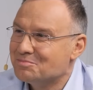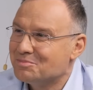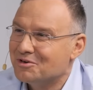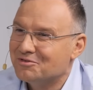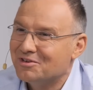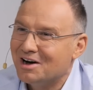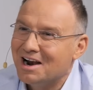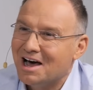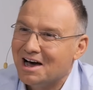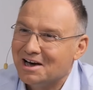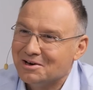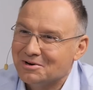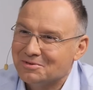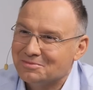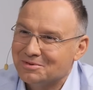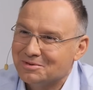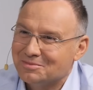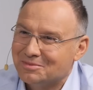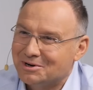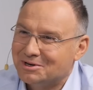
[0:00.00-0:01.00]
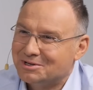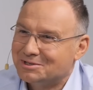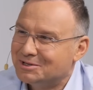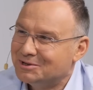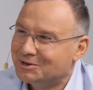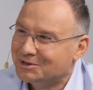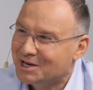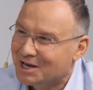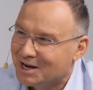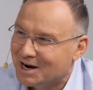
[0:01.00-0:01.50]
powalają po
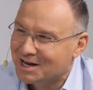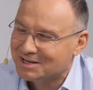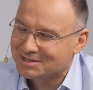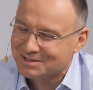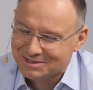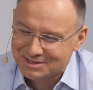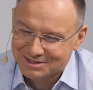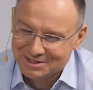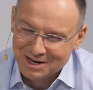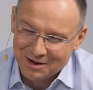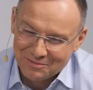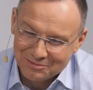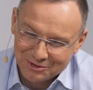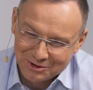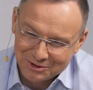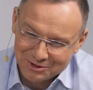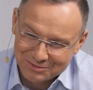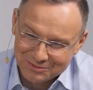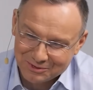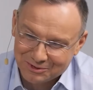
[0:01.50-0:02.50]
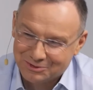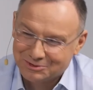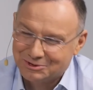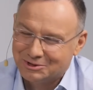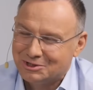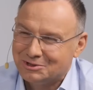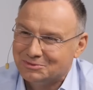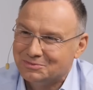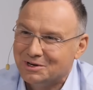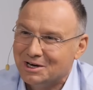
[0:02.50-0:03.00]
prostu nieraz. Sam do rozpuku
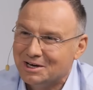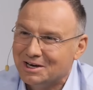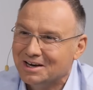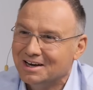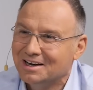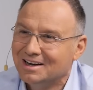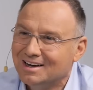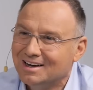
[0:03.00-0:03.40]
się śmieje.